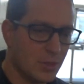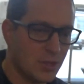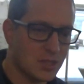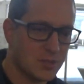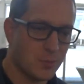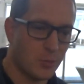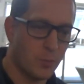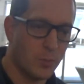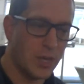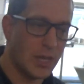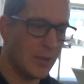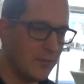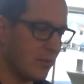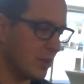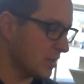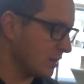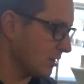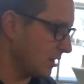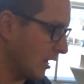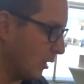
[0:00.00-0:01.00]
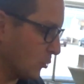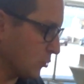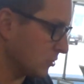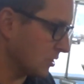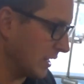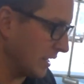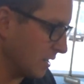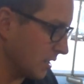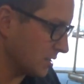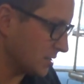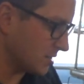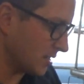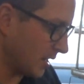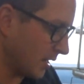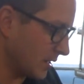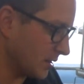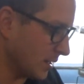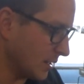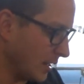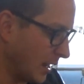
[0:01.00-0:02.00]
ja das Problem, wenn ein Auto längere
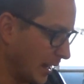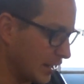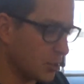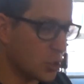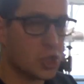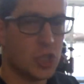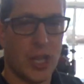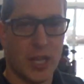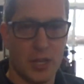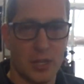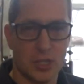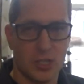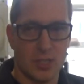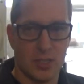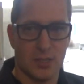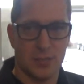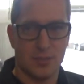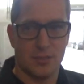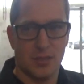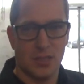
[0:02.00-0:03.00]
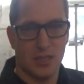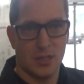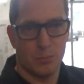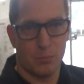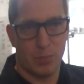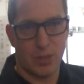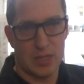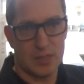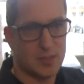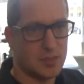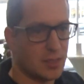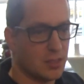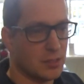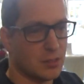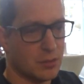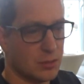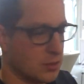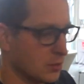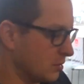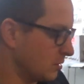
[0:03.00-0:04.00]
Zeit an einer Stelle steht, bildet sich
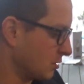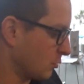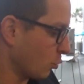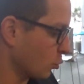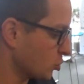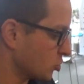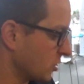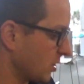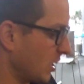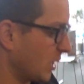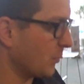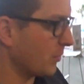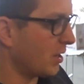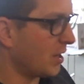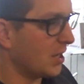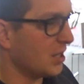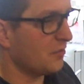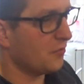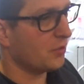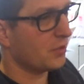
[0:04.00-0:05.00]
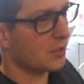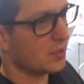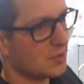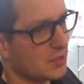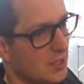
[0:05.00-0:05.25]
eine Druckstelle am Reifen, das